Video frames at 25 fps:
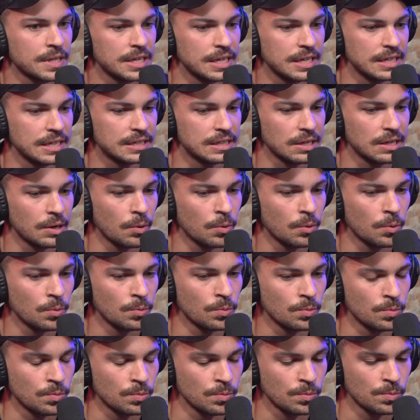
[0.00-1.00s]

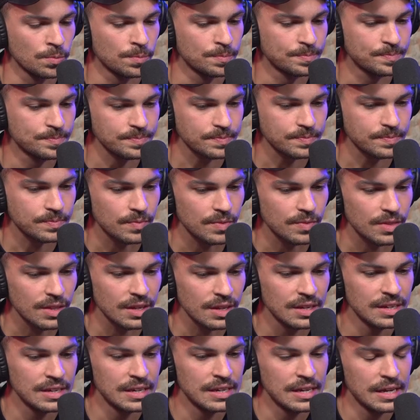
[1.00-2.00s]
Então,
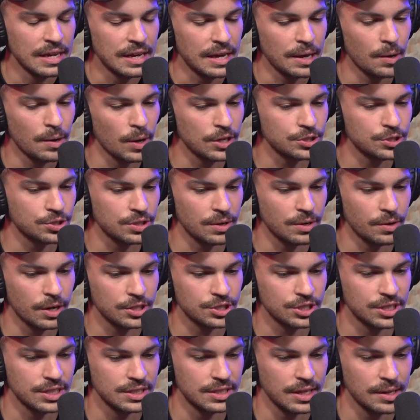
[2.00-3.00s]
eu acho, eu
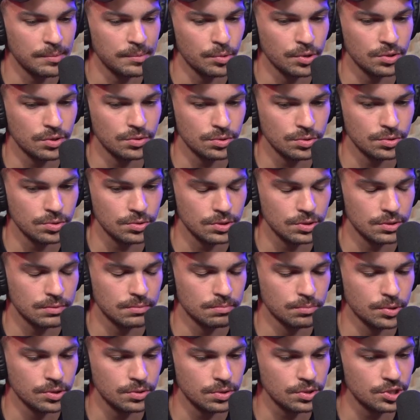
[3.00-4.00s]
acho que tem muito,
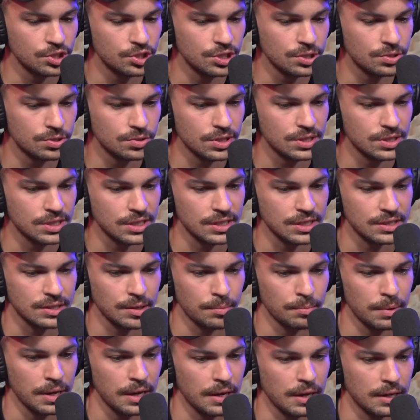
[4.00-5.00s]
muito disso, assim,
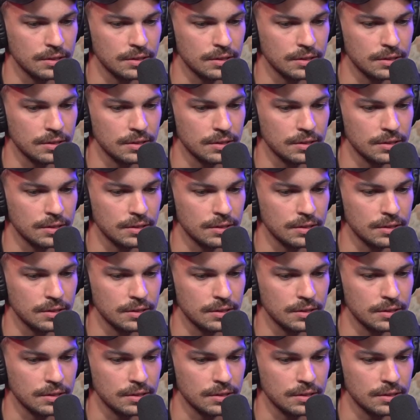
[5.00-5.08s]
também.